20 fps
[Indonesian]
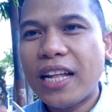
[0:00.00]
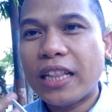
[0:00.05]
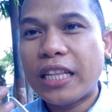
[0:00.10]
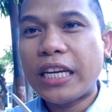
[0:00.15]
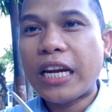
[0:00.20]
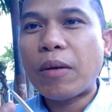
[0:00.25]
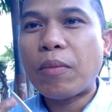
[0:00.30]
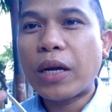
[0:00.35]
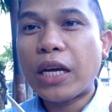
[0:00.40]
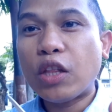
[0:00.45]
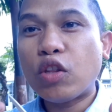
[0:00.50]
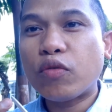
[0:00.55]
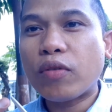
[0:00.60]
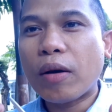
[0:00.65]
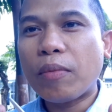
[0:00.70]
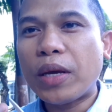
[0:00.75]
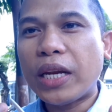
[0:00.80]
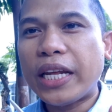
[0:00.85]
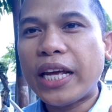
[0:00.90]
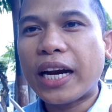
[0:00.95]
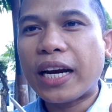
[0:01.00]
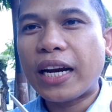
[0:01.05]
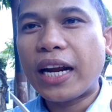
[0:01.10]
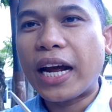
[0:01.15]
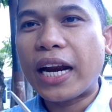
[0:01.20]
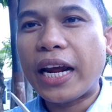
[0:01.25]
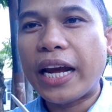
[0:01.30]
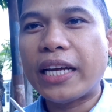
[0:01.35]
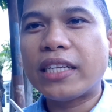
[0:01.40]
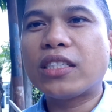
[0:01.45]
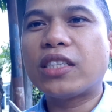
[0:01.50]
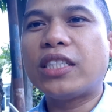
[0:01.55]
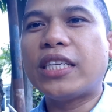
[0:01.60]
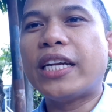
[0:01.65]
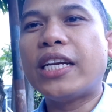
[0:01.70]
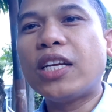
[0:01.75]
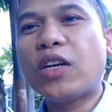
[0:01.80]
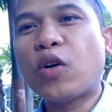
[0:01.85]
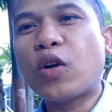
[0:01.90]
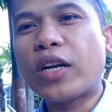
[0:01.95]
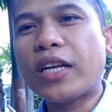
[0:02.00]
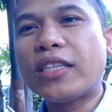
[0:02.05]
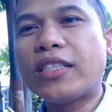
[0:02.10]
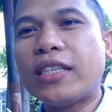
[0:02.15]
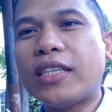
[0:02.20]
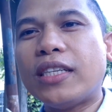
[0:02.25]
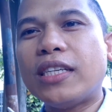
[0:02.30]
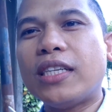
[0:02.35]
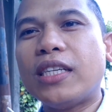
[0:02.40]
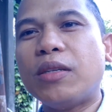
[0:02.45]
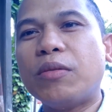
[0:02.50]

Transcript: tidak begitu familiar dengan es jadi kondisi